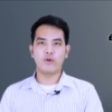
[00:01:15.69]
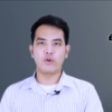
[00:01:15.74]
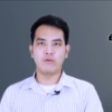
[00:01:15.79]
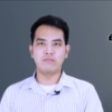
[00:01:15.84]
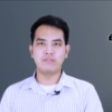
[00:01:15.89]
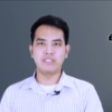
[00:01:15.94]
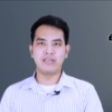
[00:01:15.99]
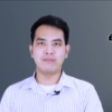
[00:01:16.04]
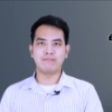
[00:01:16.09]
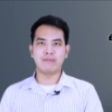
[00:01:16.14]
รว
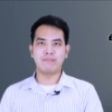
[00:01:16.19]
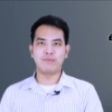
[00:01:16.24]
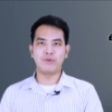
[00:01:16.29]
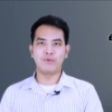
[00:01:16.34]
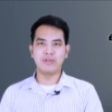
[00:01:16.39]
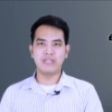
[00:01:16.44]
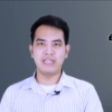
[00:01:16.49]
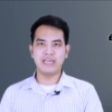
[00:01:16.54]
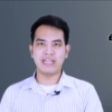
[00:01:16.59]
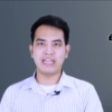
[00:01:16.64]
มถึงบำ
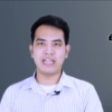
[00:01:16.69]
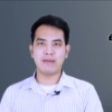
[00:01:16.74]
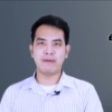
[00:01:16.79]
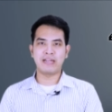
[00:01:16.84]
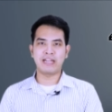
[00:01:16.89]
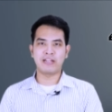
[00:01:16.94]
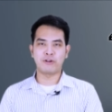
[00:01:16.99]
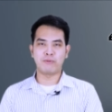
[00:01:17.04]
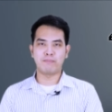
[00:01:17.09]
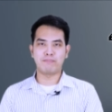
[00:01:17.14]
รุงเลือดและ
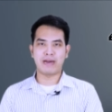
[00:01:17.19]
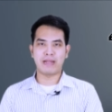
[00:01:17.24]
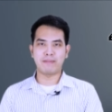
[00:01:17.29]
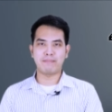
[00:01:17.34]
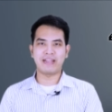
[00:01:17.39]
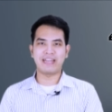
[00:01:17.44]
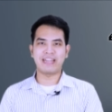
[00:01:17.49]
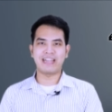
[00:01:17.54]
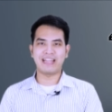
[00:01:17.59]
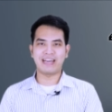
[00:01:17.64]
พลังลมปราณ
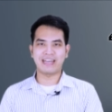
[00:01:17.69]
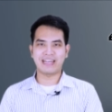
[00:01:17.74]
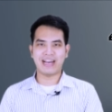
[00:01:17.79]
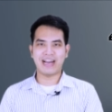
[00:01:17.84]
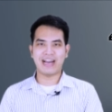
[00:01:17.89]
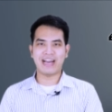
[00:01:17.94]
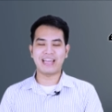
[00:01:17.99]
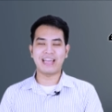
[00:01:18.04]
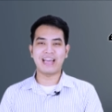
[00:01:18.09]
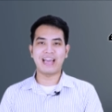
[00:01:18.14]
ภายในร่าง
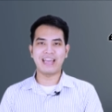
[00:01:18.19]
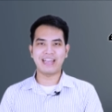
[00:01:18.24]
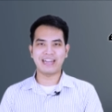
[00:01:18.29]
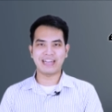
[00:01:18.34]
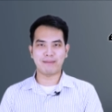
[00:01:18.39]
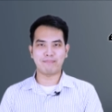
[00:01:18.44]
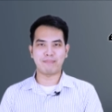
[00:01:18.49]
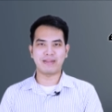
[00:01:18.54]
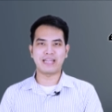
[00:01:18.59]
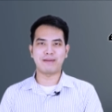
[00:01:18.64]
กายให้
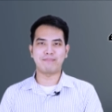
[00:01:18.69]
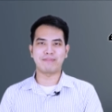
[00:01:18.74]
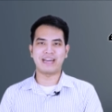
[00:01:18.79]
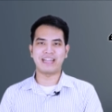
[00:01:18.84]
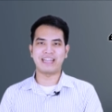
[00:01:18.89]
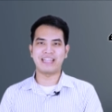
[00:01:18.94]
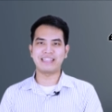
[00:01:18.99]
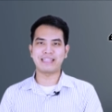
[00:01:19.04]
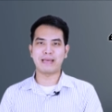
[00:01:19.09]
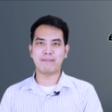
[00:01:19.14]
กลับมาทำ
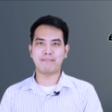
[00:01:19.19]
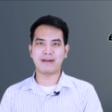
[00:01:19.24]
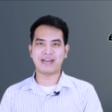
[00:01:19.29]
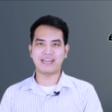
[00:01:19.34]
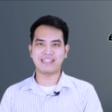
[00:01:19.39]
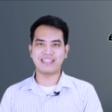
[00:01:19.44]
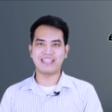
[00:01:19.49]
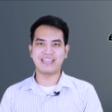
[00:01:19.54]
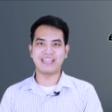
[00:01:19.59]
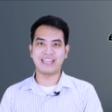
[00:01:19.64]
งานได้ตามป
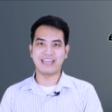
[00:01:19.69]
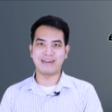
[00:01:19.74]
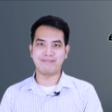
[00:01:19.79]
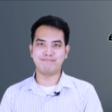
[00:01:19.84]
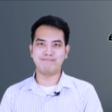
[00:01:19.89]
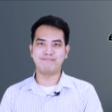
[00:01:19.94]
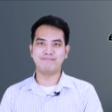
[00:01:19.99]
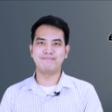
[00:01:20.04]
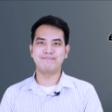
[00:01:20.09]
กติครับ